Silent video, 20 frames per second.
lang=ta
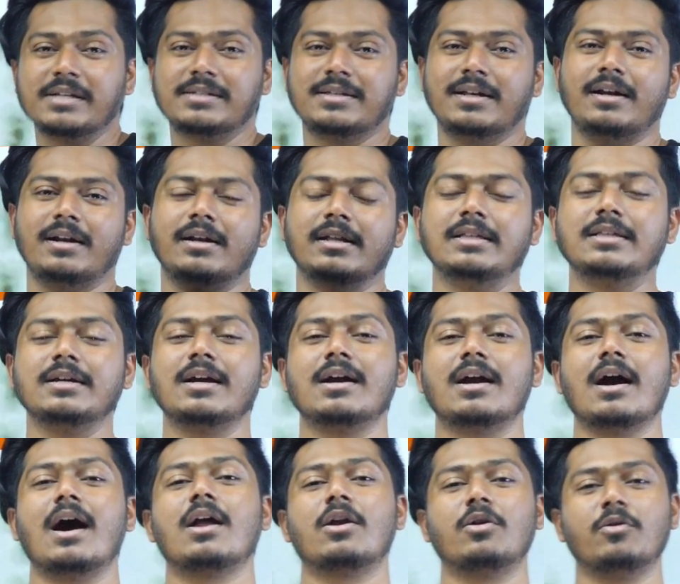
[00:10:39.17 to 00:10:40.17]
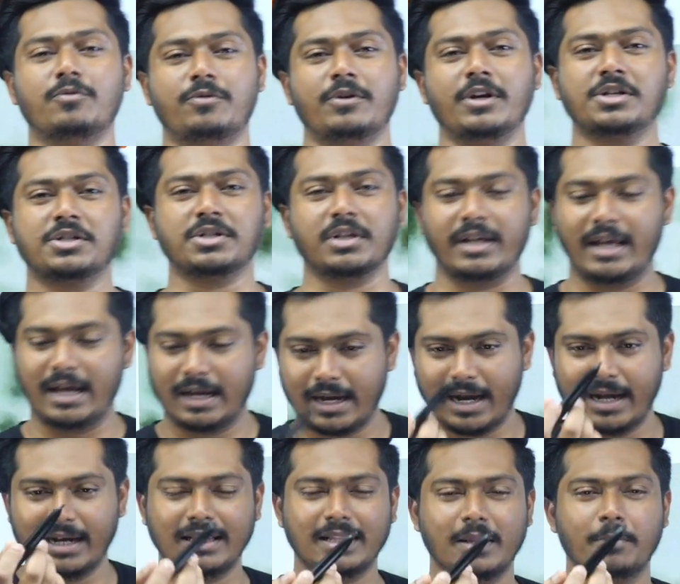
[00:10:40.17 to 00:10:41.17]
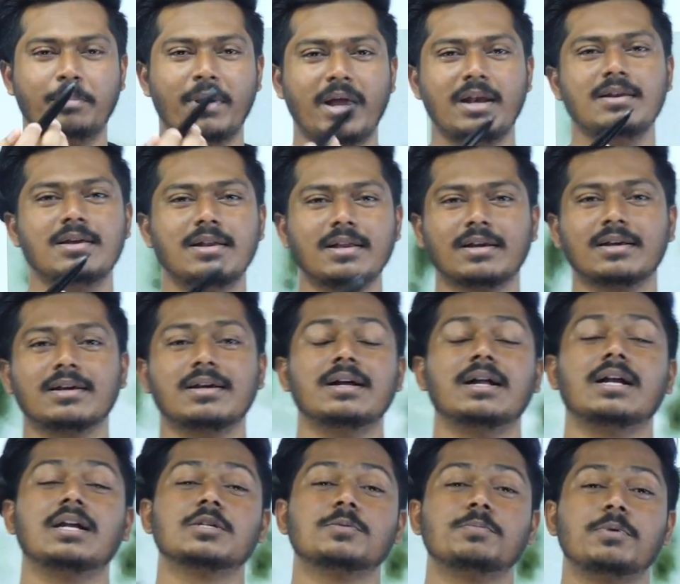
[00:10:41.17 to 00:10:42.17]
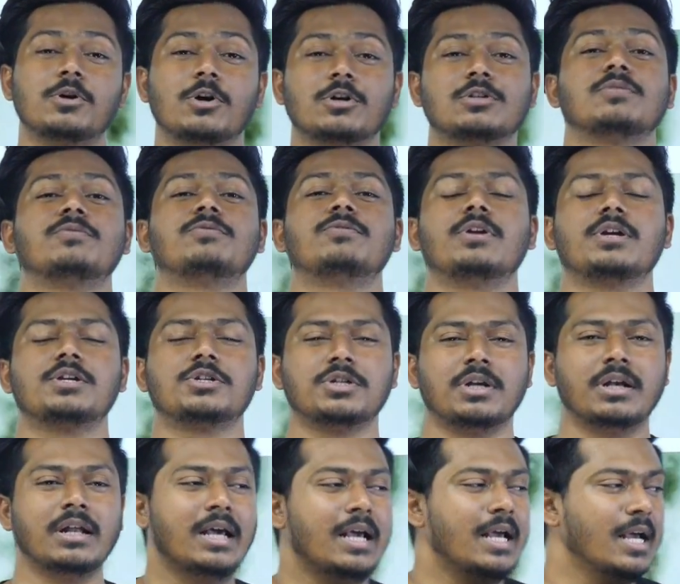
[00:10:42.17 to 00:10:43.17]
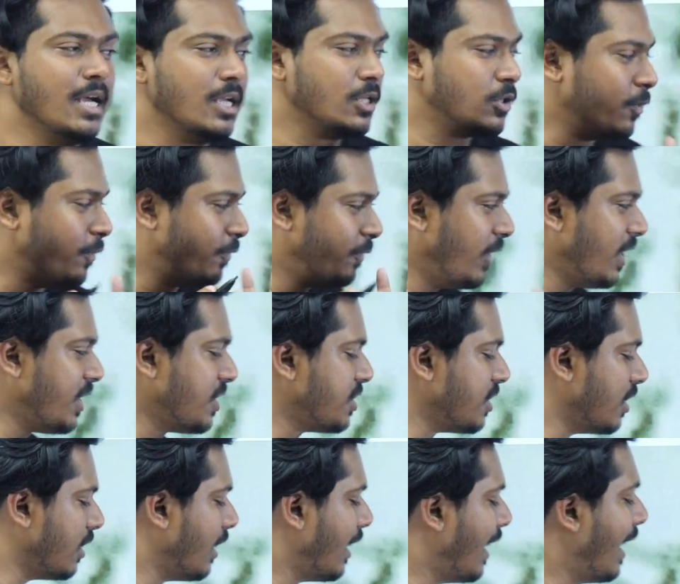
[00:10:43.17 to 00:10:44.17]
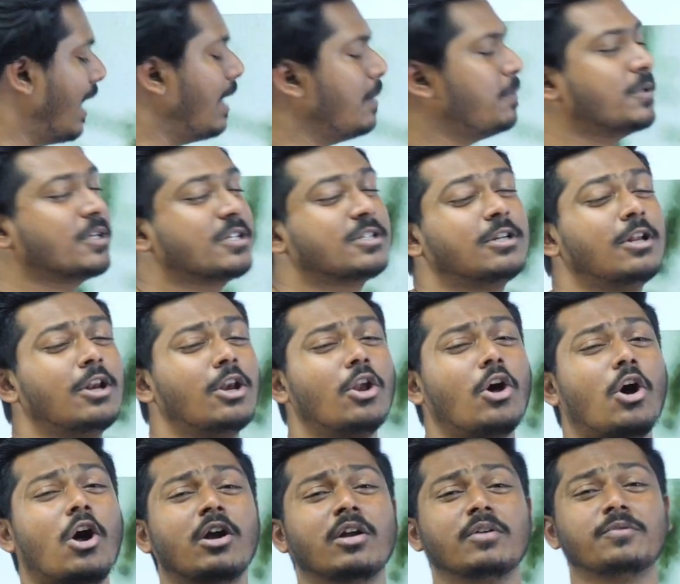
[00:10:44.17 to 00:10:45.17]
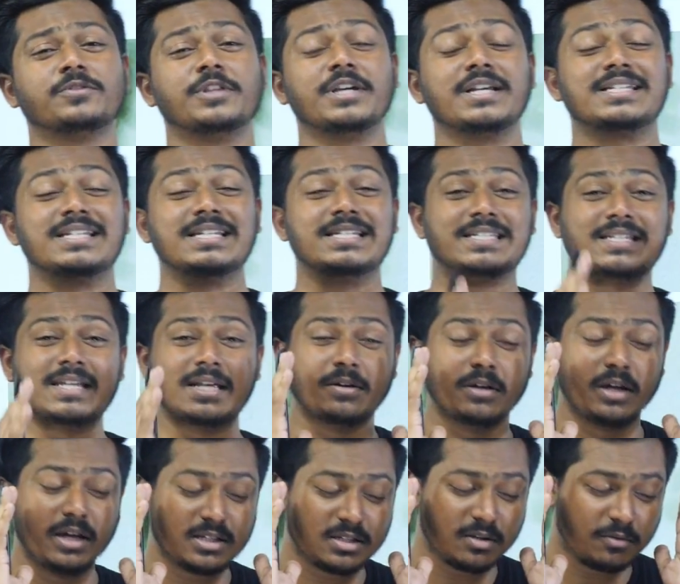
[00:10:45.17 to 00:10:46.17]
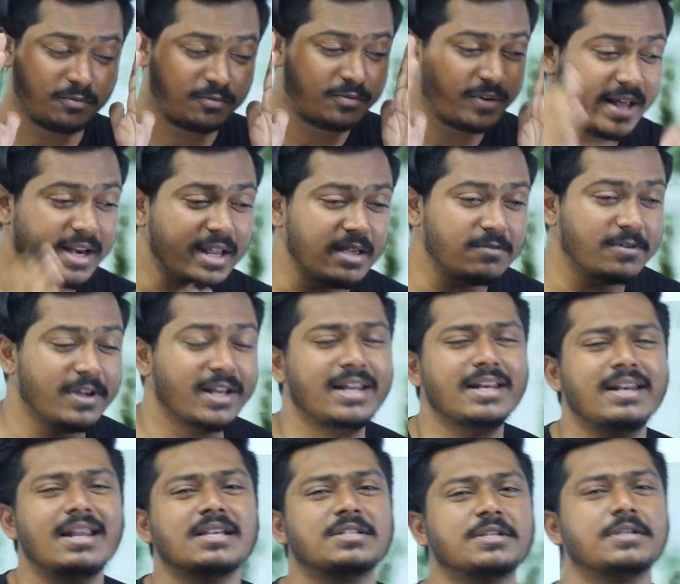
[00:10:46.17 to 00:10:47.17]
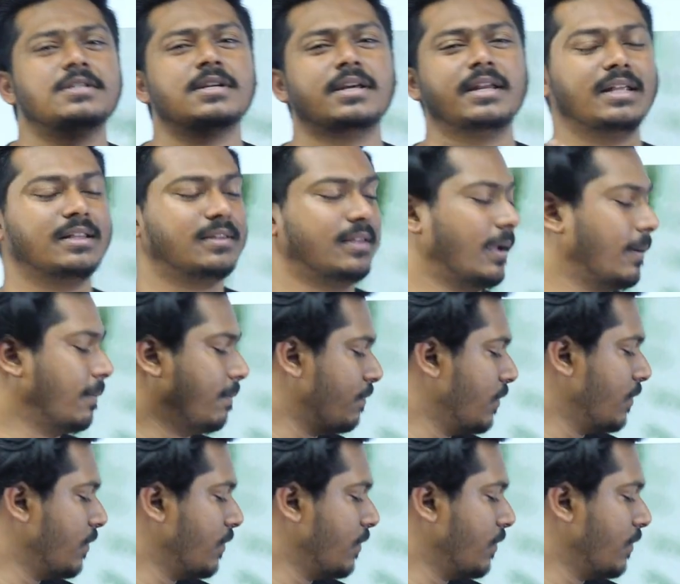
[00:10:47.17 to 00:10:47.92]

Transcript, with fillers: பேசுகிறேன் இதுக்கு காரணம் ஃப்ரிக்ஷன் என் கையில் அந்த பெண் இருக்குது இட் இஸ் பிகாஸ் ஆஃப் ஃப்ரிக்ஷன் So friction helps us in a lot of things. It's a, it's a very, very necessary thing.